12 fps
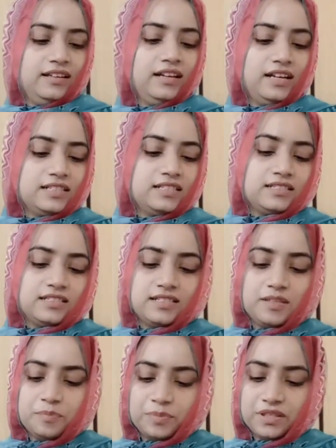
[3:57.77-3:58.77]
अच्छा जी
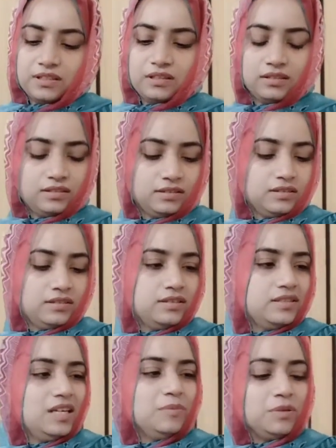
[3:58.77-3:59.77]
सिंपल
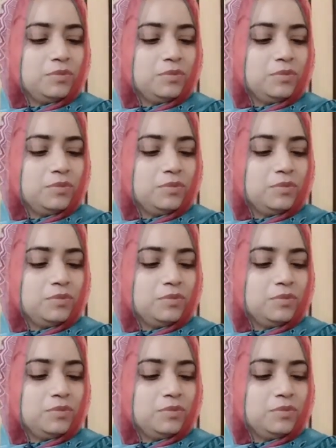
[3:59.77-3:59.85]
सेम ये भी